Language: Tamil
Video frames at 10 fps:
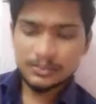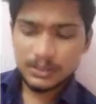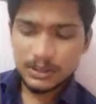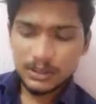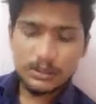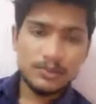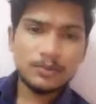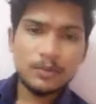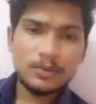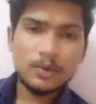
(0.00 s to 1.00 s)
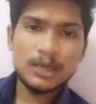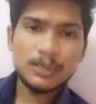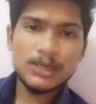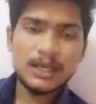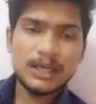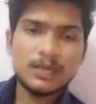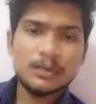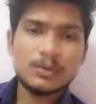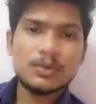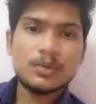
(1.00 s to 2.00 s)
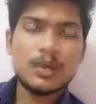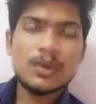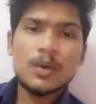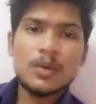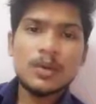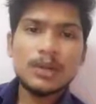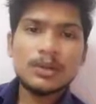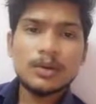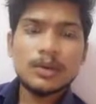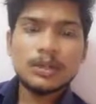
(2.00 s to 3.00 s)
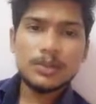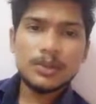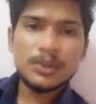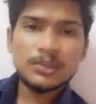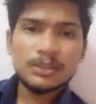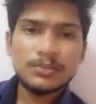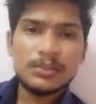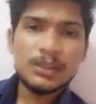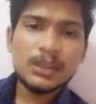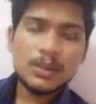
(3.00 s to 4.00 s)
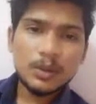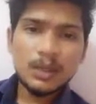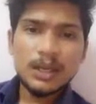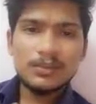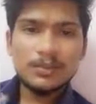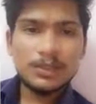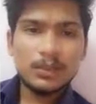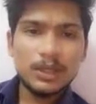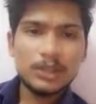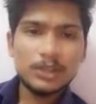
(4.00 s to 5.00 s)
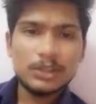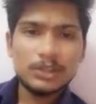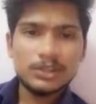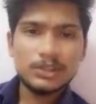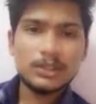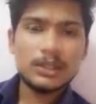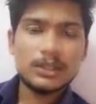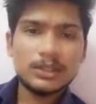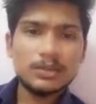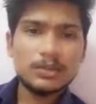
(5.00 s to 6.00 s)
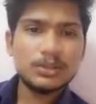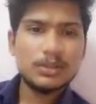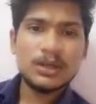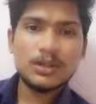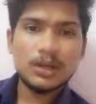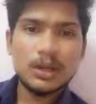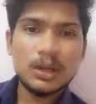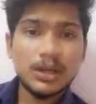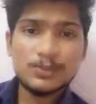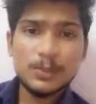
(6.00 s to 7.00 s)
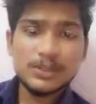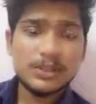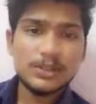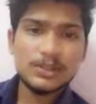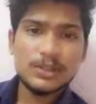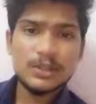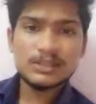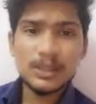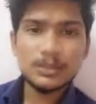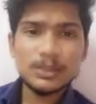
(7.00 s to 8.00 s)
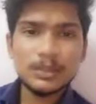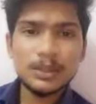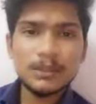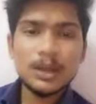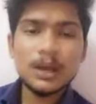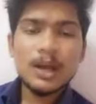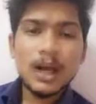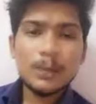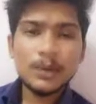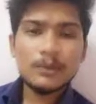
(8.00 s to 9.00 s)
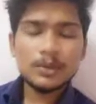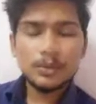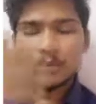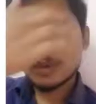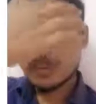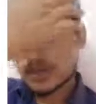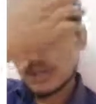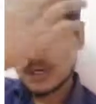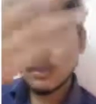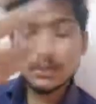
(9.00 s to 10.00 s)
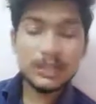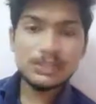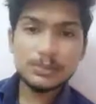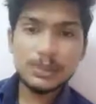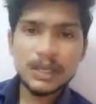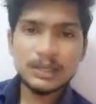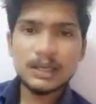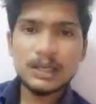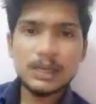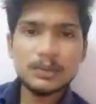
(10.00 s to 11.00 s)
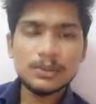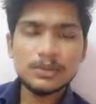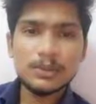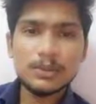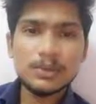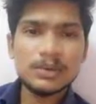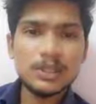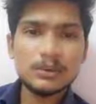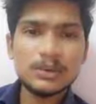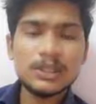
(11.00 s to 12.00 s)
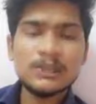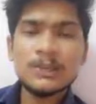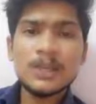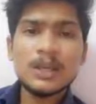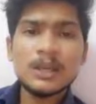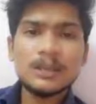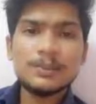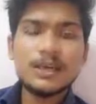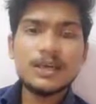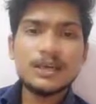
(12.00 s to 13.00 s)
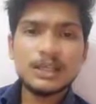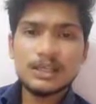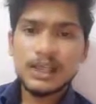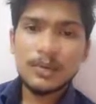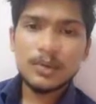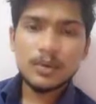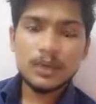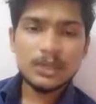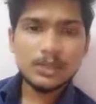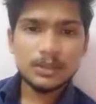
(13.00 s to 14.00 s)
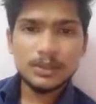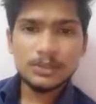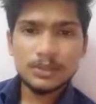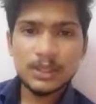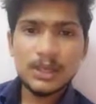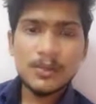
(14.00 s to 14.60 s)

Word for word: இது ஃப்ரூ ஃப்ரூட் ட்ராப்ஸ் கிடையாது அப்படின்னு சொல்லுவான் உடனே அந்த குழந்தை மெதுவாக திரும்பி ஒரு களிமண் உருண்டை உருட்டி வச்சிருப்பா அதை எடுத்து கொடுத்து இந்தா உனக்காக ரைஸ் பால் செஞ்சு வச்சிருக்கேன் சாப்பிடு அப்படின்பா அப்போ இவனுக்கு ரொம்ப ஒரு மாதிரி இருக்குன்னா நம்ம தங்கச்சி இப்படி ஆகிட்டாலே அப்படின்னு சொல்லி ரொம்ப வருத்தப்பட்டு இதை பாருடா இதெல்லாம் சாப்பிடக்கூடாது அப்படின்னு சொல்லி